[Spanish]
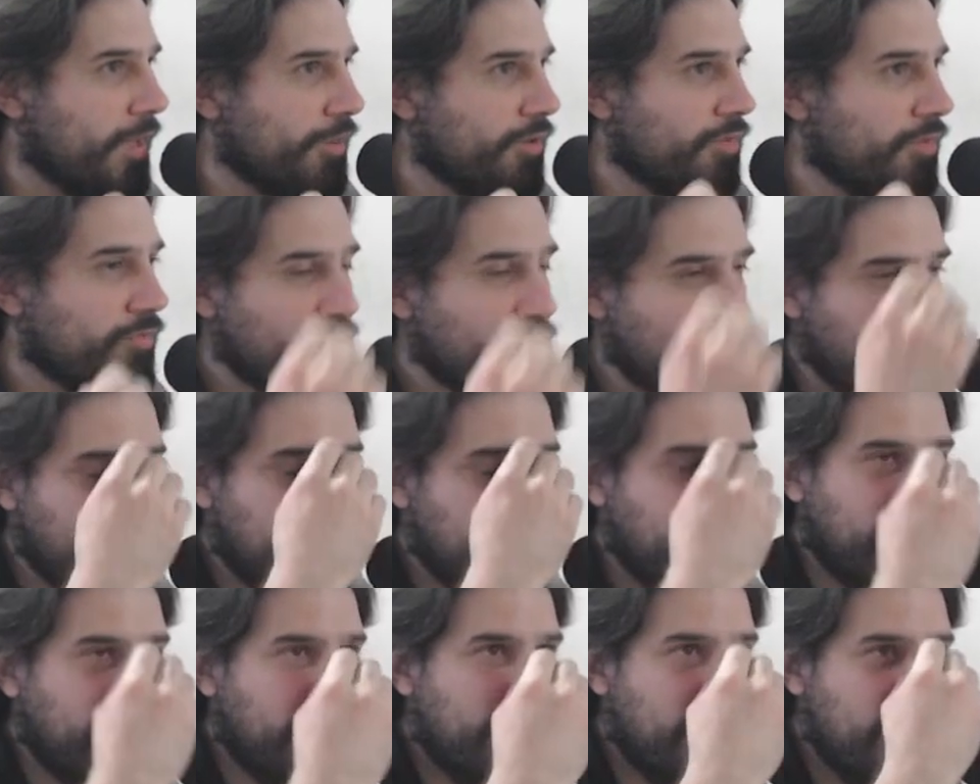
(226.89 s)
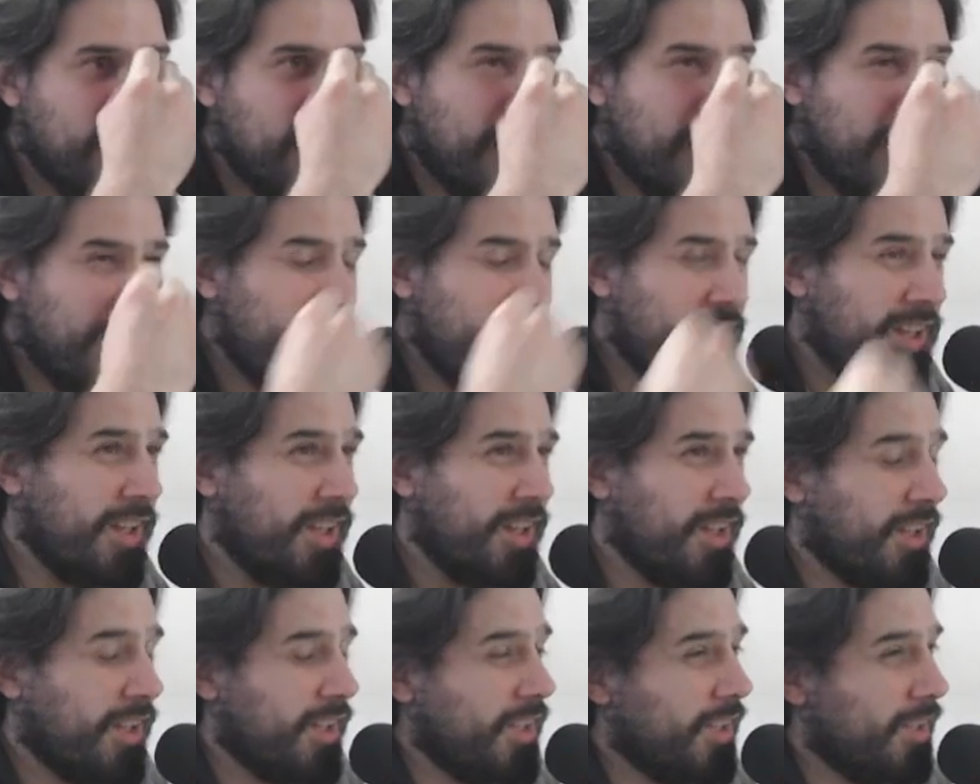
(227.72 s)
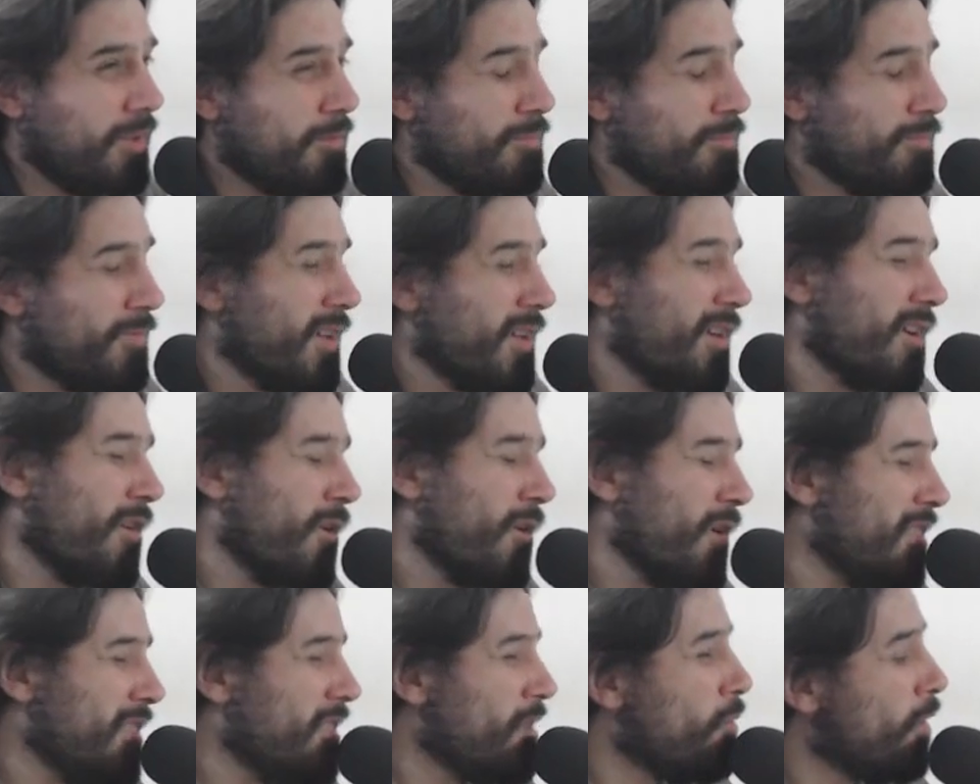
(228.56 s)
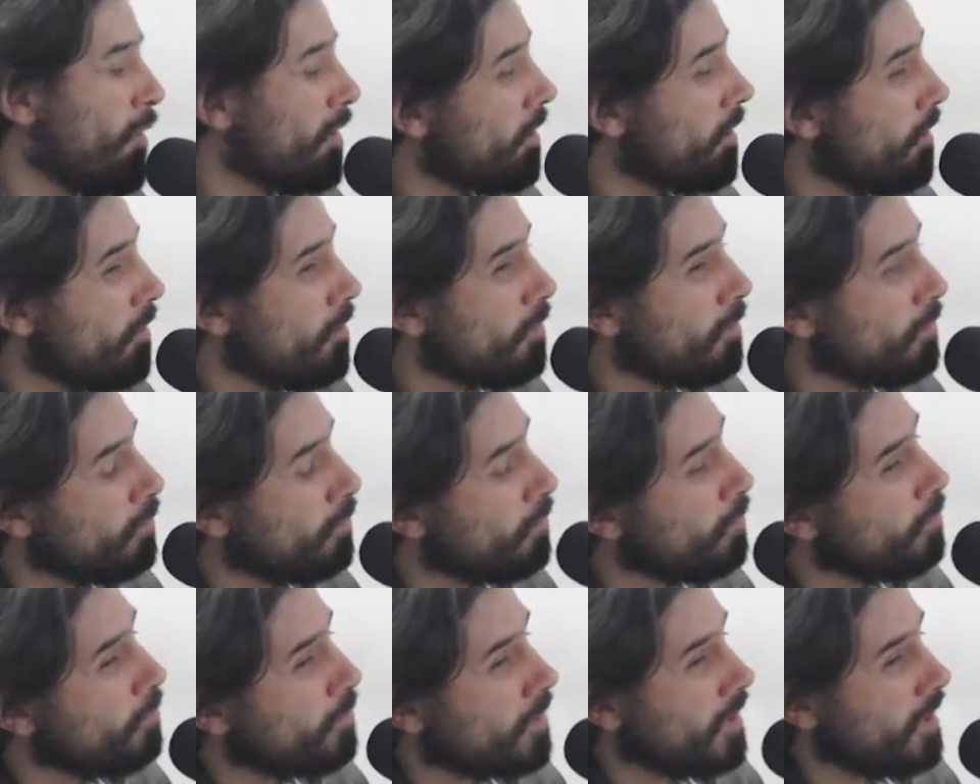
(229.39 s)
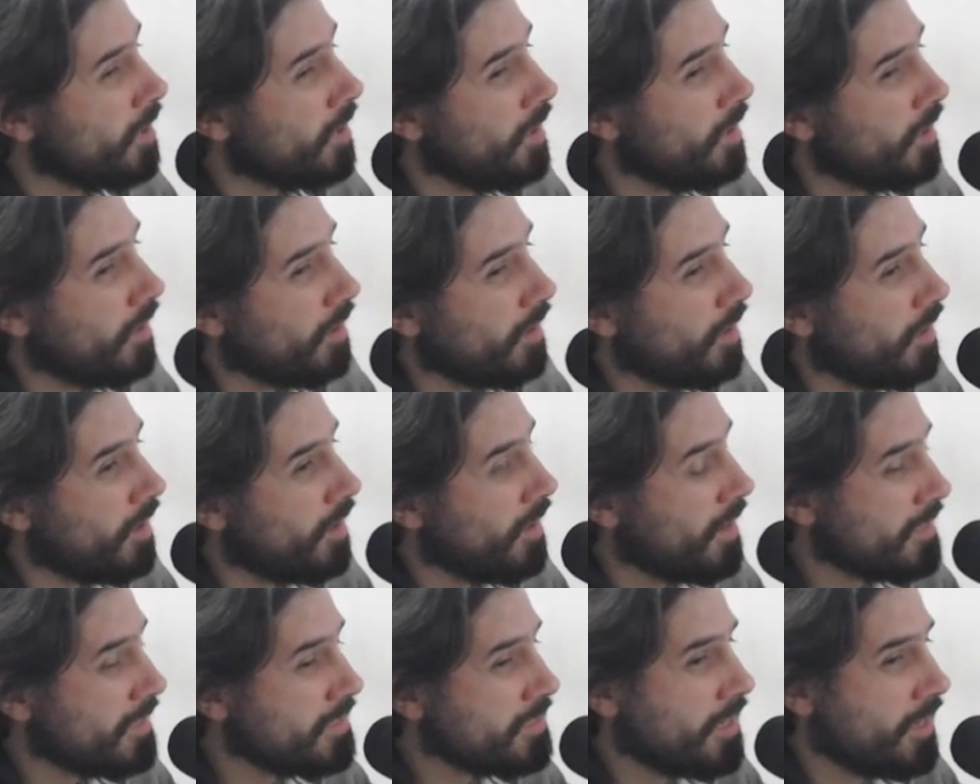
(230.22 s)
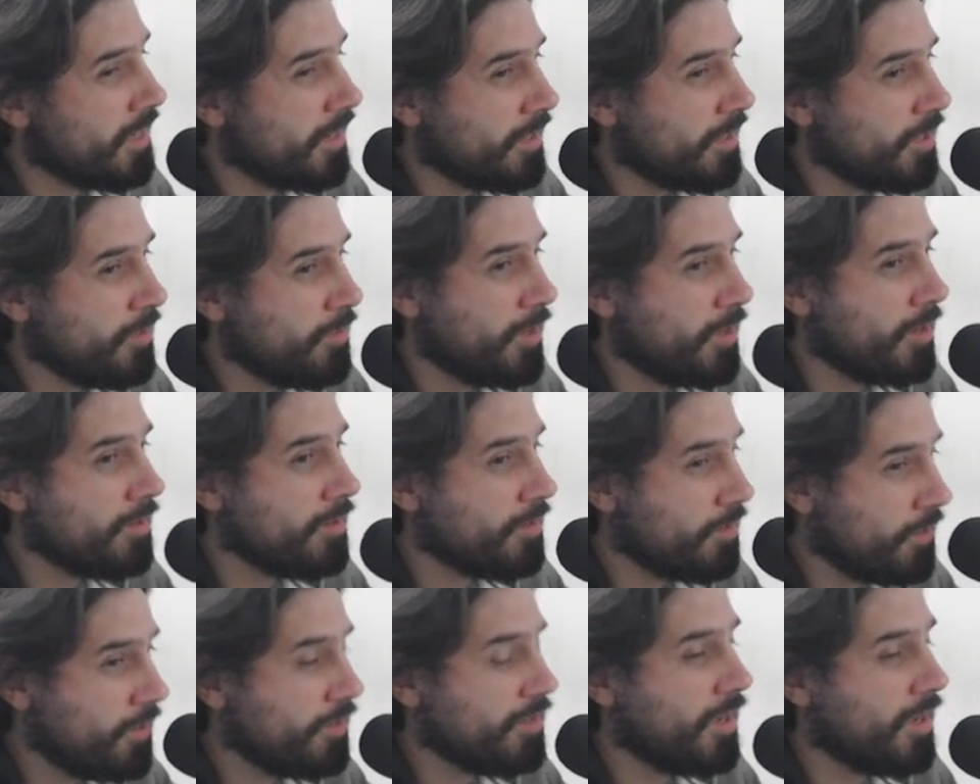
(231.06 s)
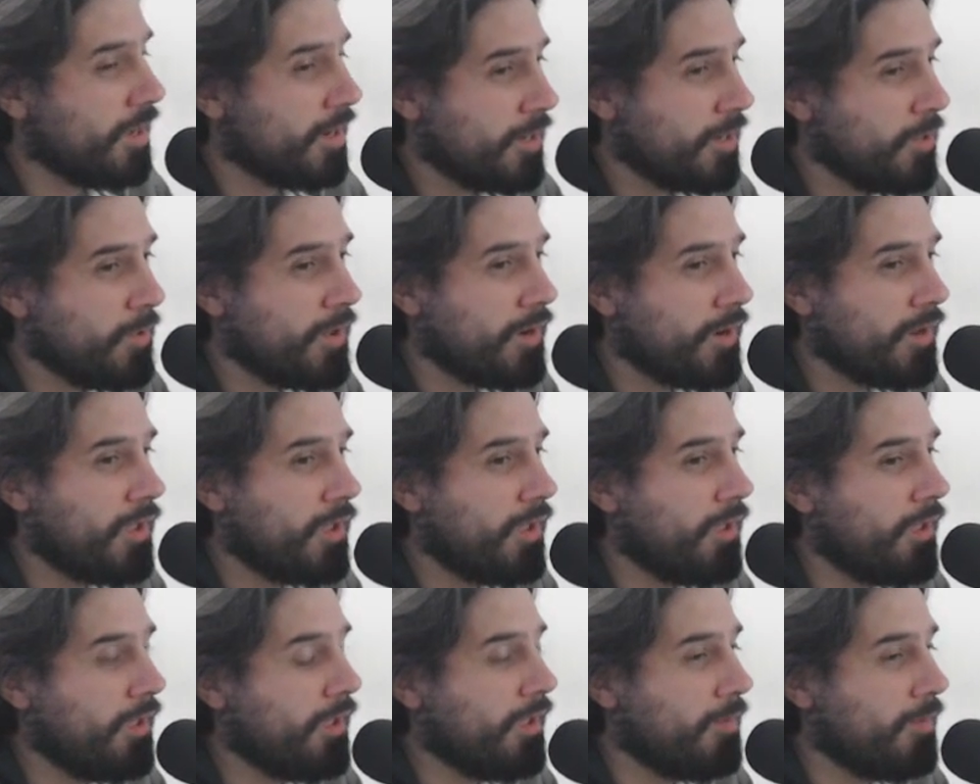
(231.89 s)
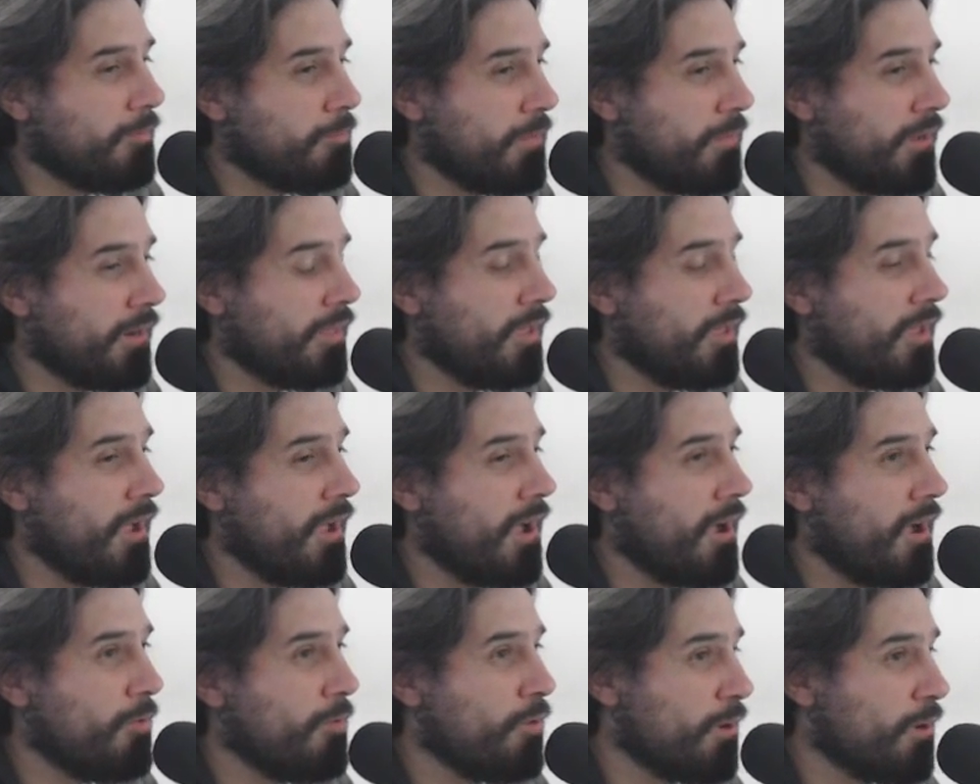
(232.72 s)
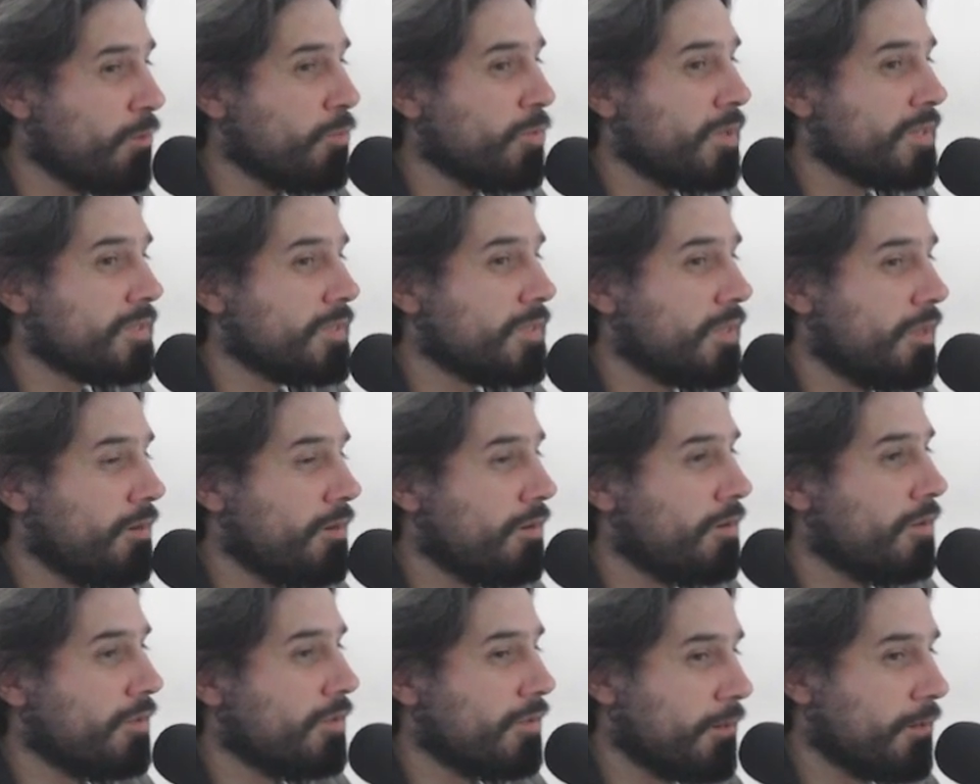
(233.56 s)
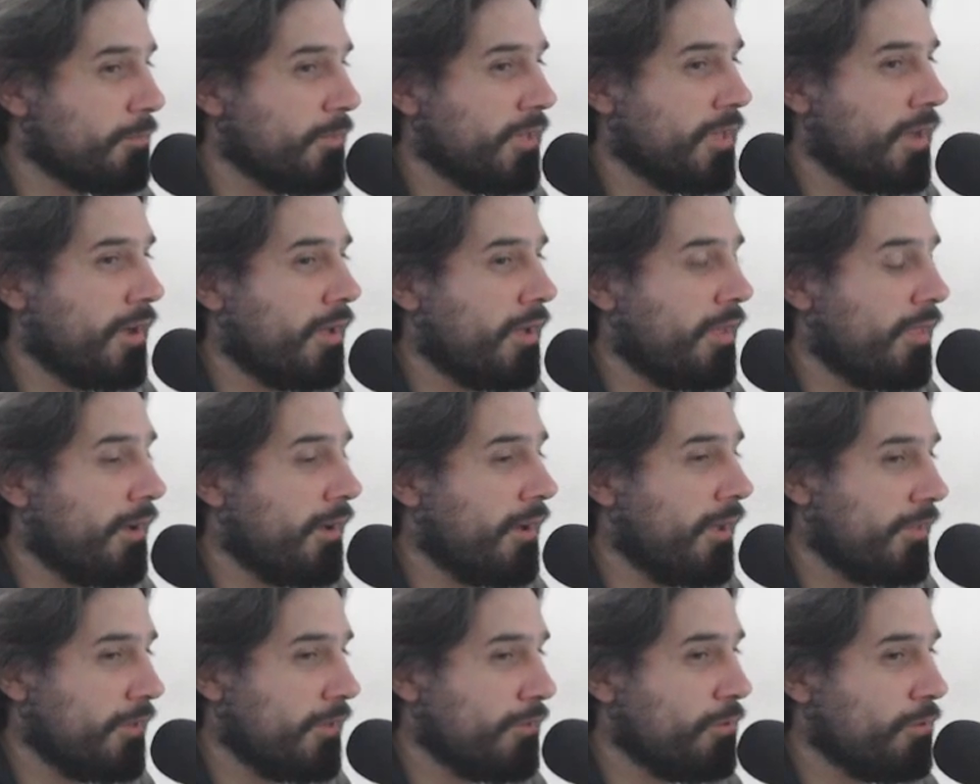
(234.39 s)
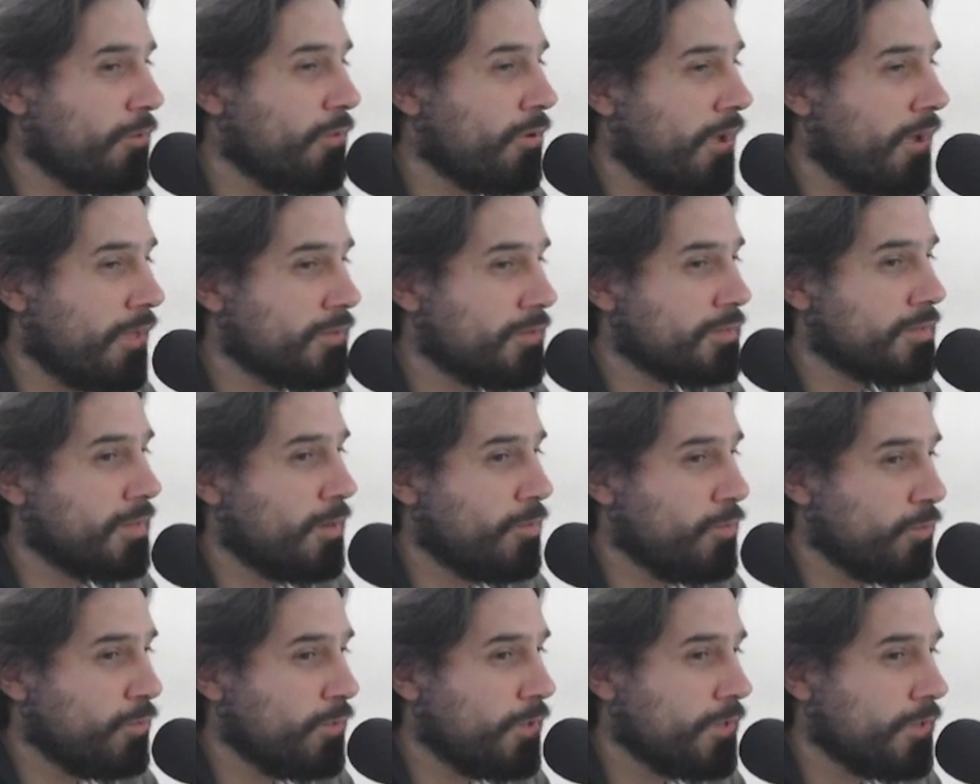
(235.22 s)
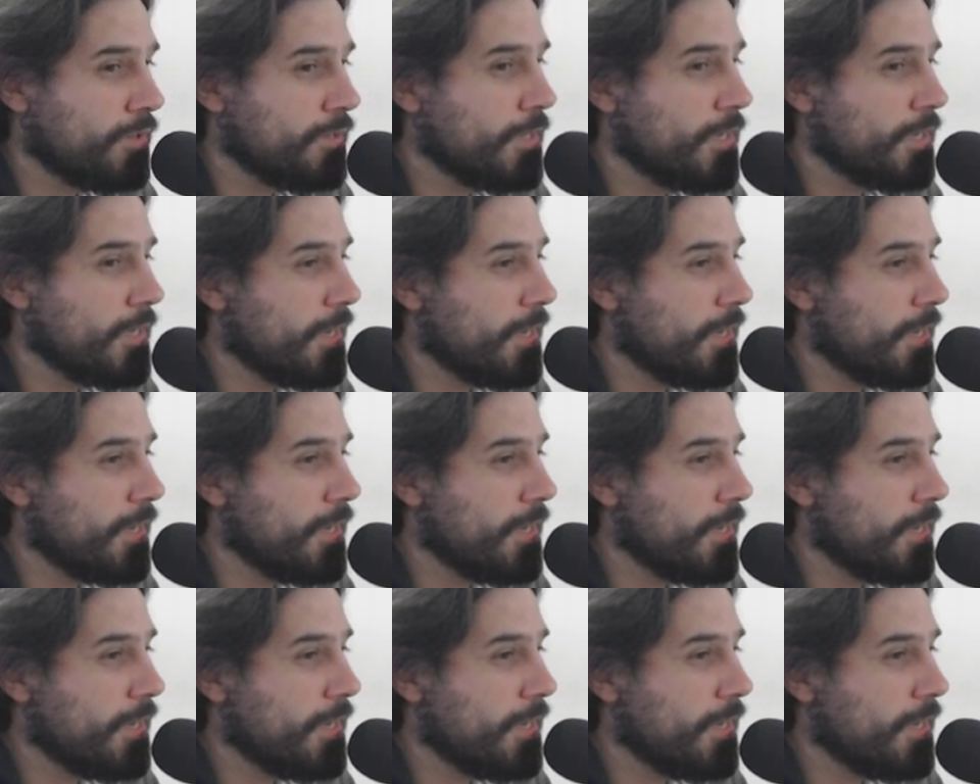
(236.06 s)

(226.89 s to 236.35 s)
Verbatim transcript: Esto ah. fue, eh, creo que 24 de octubre, en cancha de River, contra River, que perdía Boca 1 a 0, lo termina ganando Boca 2 a 1.